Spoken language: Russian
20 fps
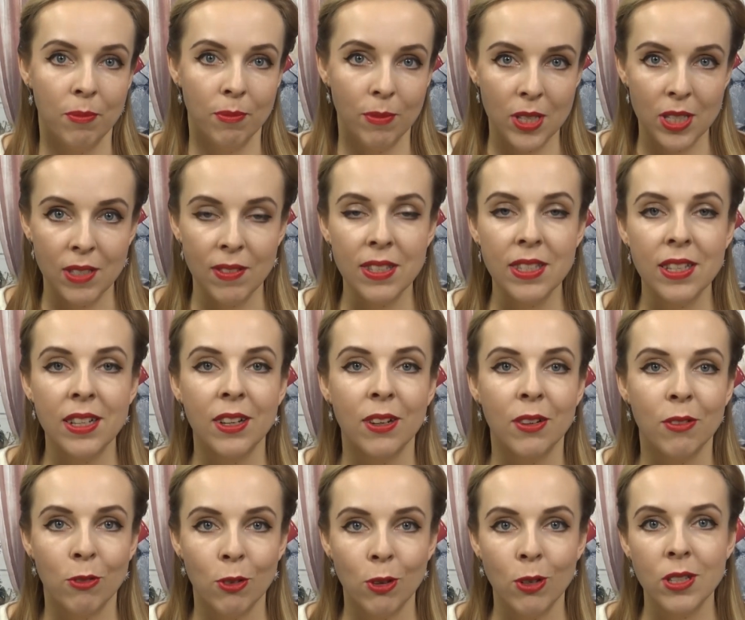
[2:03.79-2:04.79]

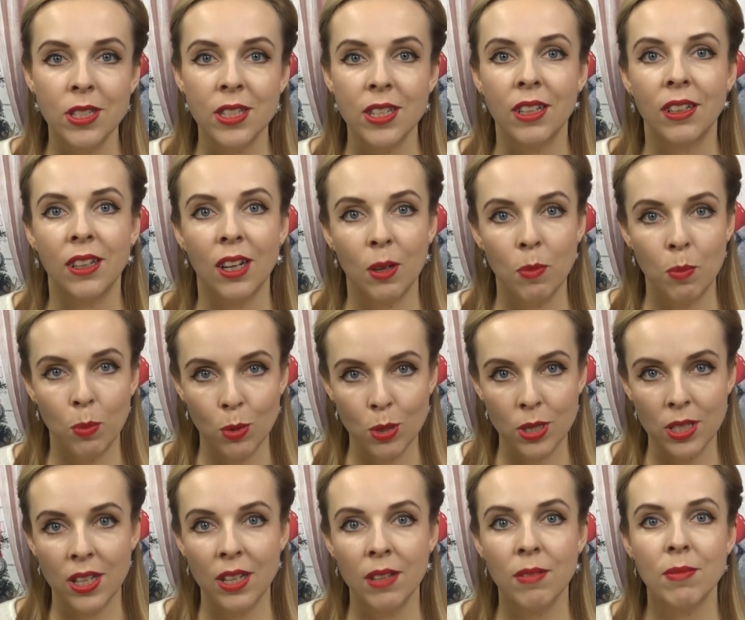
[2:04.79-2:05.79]
Действительно, волосы как
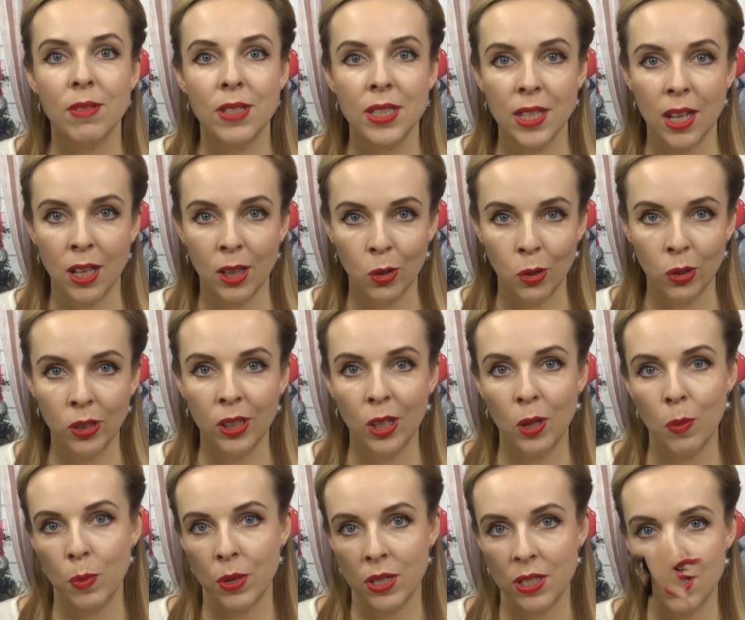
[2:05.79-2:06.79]
после
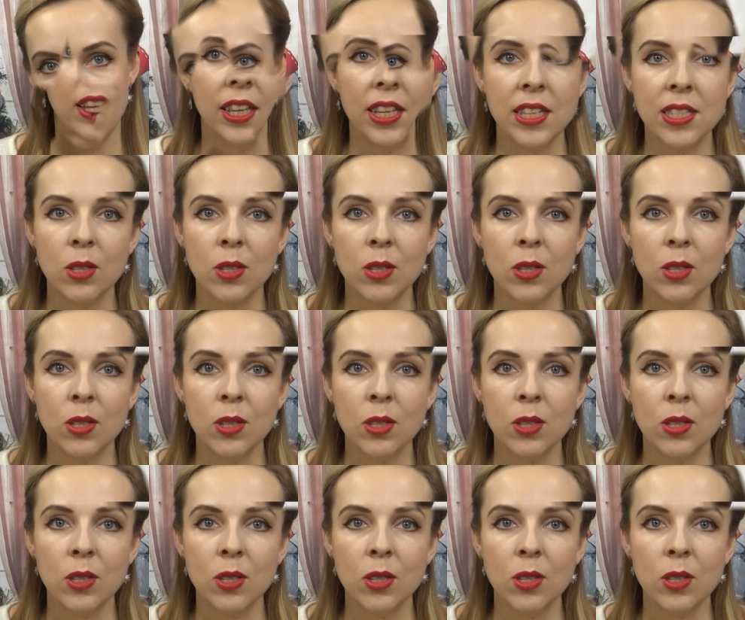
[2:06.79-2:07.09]
салонных процедур.